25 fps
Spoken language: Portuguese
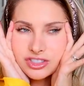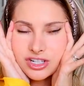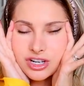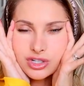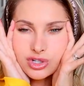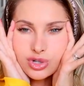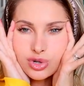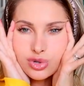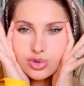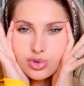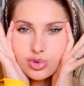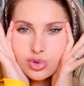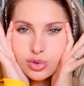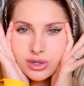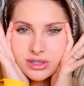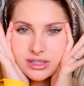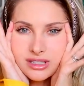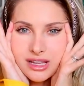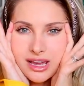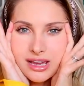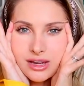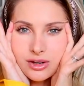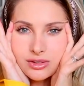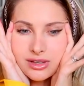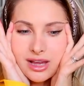gente, eu
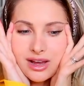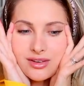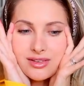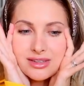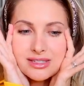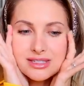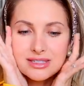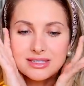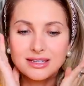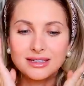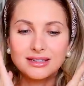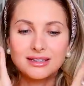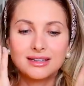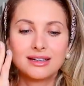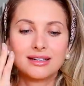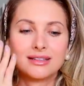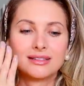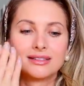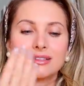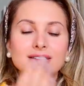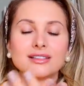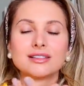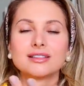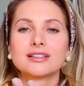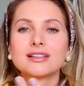surtei, eu tava
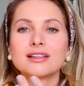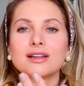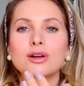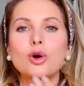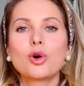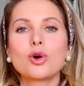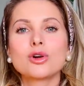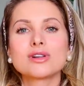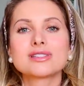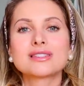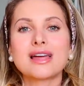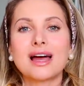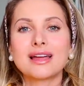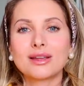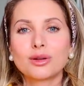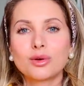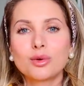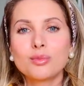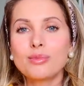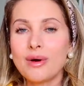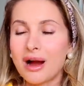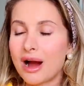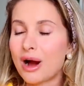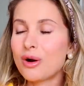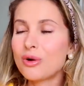assim, encostada
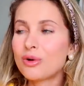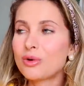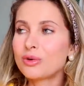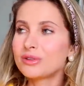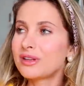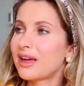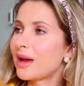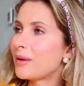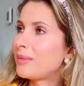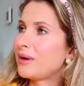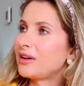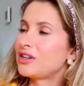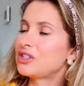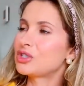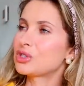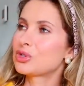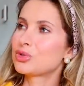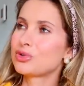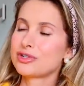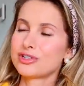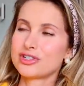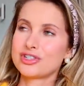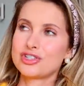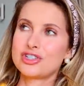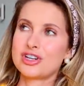no palco, de repente
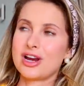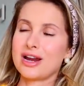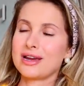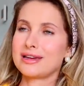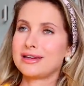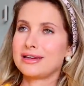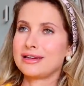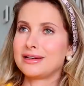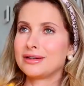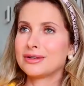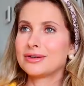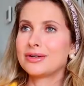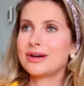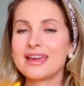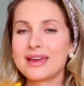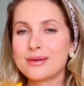surge o Thiaguinho.